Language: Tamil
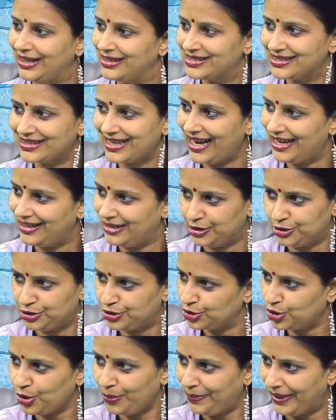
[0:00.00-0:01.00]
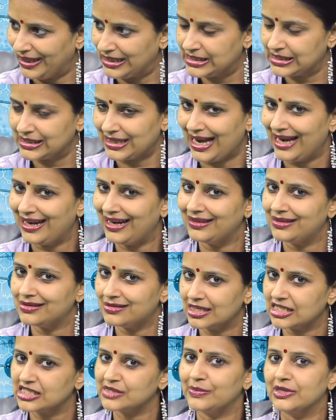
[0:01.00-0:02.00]
பிரெயின் ஸ்கேன் எடுத்திருக்கோம் பெட் ஸ்கேன் அந்த
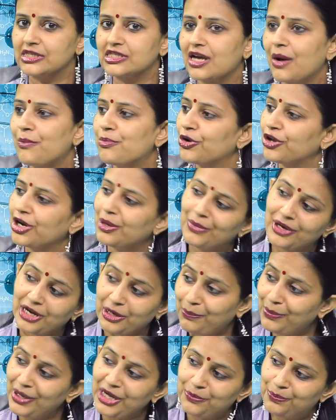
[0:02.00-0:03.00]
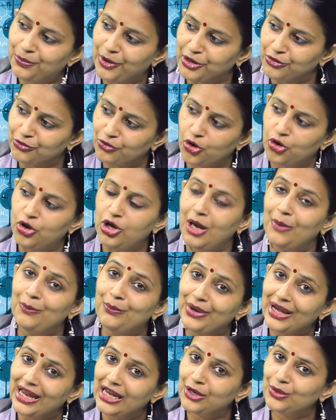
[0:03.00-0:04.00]
சிக்ஸ் மந்த்ஸ்க்கு அப்புறம் நம்ம ரிப்பீட் பண்ணுவோம்
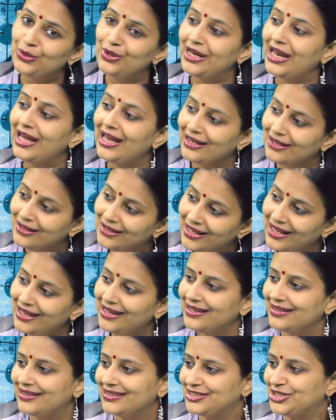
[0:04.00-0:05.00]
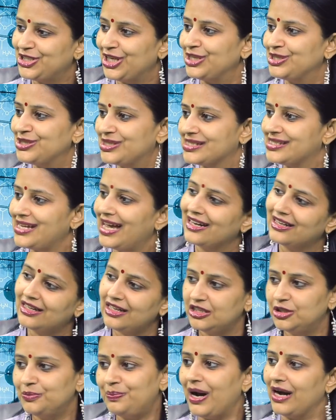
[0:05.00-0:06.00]
பிரெயின் உள்ள என்ன சேஞ்சஸ் ஆயிருக்கு அது